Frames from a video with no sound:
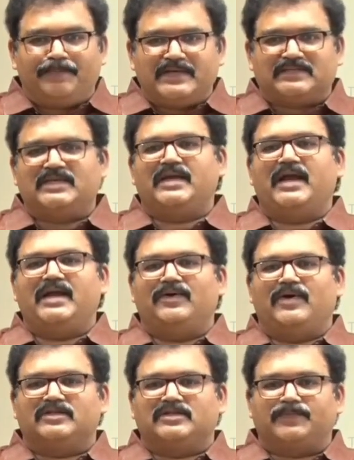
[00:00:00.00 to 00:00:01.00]
ఏపీసీఏడి
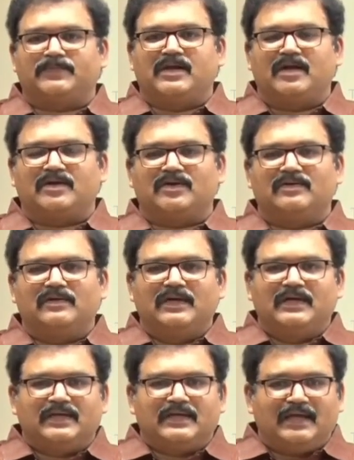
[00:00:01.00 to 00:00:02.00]
వారు చెప్తున్నట్టు
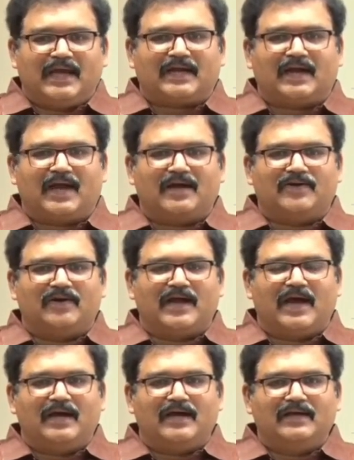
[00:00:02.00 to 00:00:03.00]
ఎక్కడా
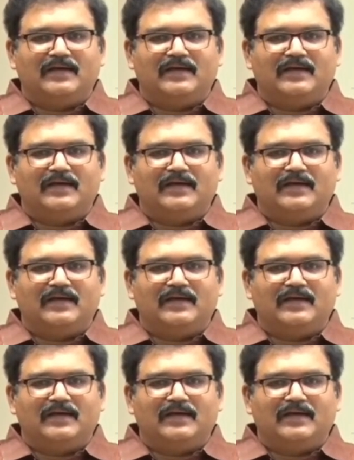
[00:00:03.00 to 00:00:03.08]
కూడా